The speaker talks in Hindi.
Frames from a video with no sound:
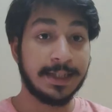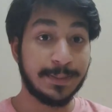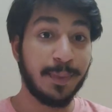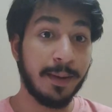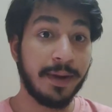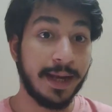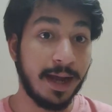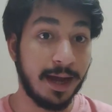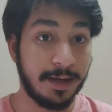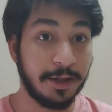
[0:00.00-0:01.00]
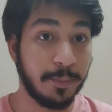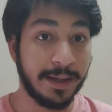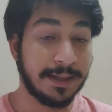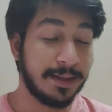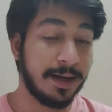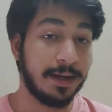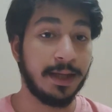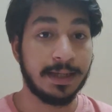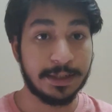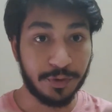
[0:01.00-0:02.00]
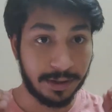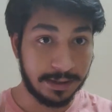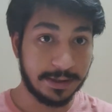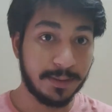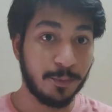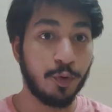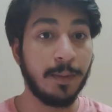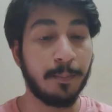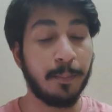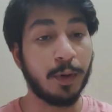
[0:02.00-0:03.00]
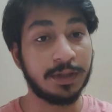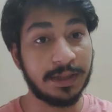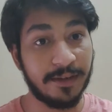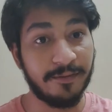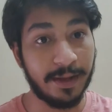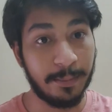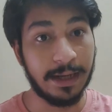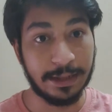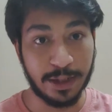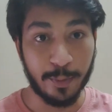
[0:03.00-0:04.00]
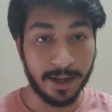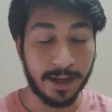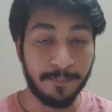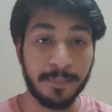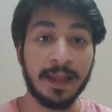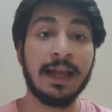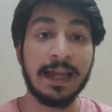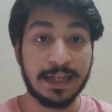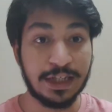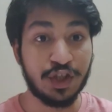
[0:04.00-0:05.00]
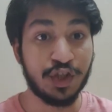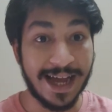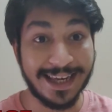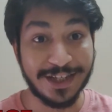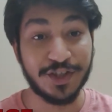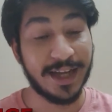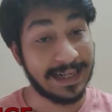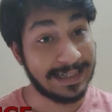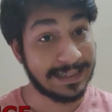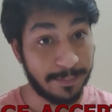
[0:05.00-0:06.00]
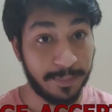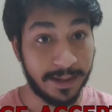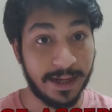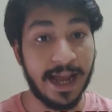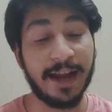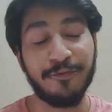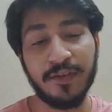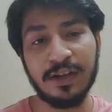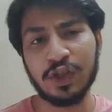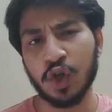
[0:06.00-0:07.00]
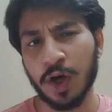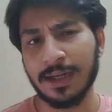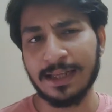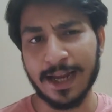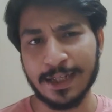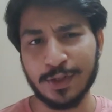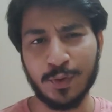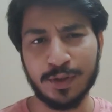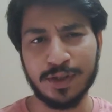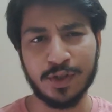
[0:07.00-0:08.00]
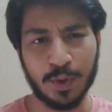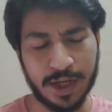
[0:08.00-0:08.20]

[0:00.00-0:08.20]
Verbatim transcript: जिस पे हमारे आनंद महिंद्रा ने इस क्रिटिसिज्म को एक पॉजिटिव वे में लेते हुए कहा कि चैलेंज एक्सेप्टेड एंड वी विल श्योरली राइज टू दिस